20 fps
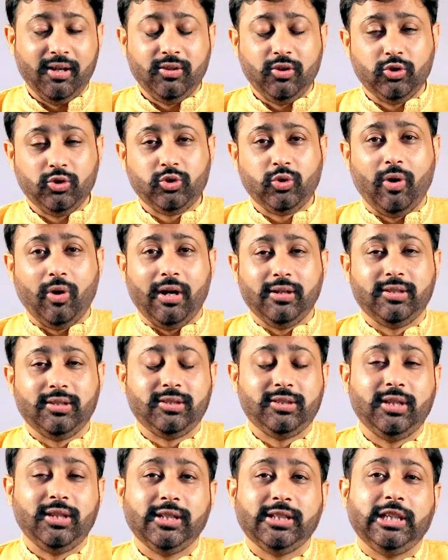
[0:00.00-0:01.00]
दोस्तों आज
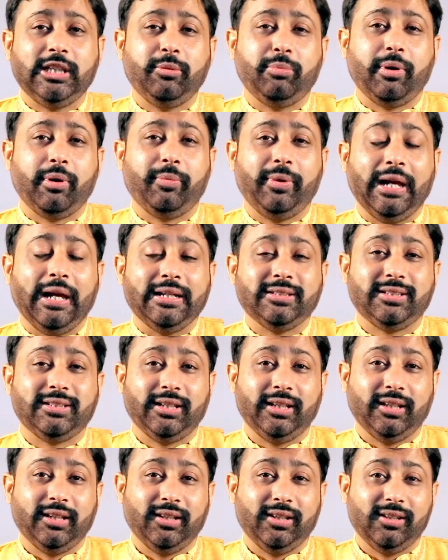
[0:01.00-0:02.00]
इस धरती पे भी
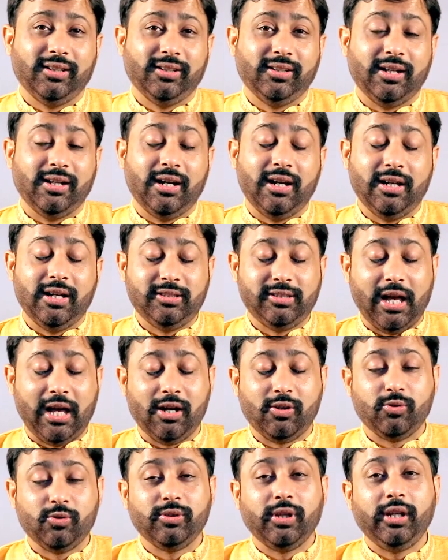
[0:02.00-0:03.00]
ऐसे
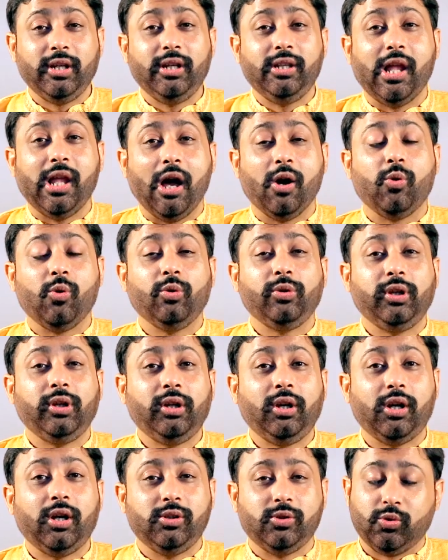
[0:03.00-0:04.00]
हज़ारों नहीं लाखों
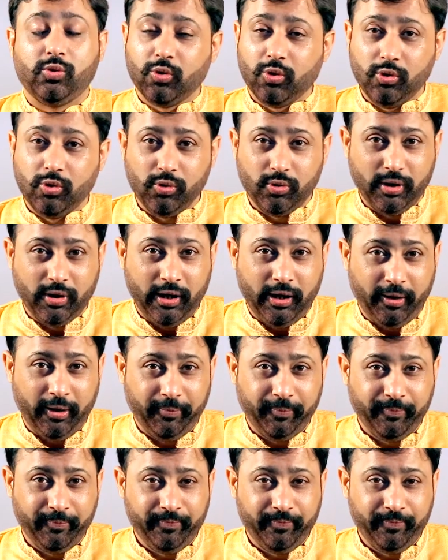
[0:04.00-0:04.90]
नहीं करोड़ों लोग हैं